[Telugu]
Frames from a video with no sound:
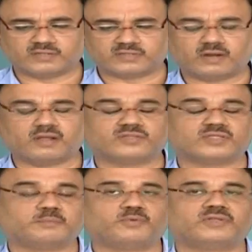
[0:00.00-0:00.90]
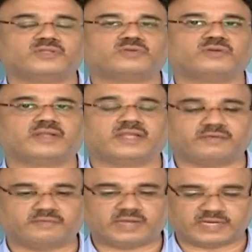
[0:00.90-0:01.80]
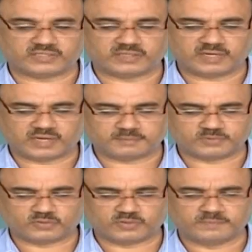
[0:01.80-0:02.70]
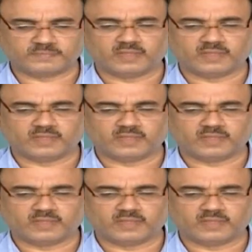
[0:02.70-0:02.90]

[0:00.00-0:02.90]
స్ట్రాంగ్ సపోర్ట్ తీసుకొని రికవరీ లక్షణాలు కనిపిస్తుంది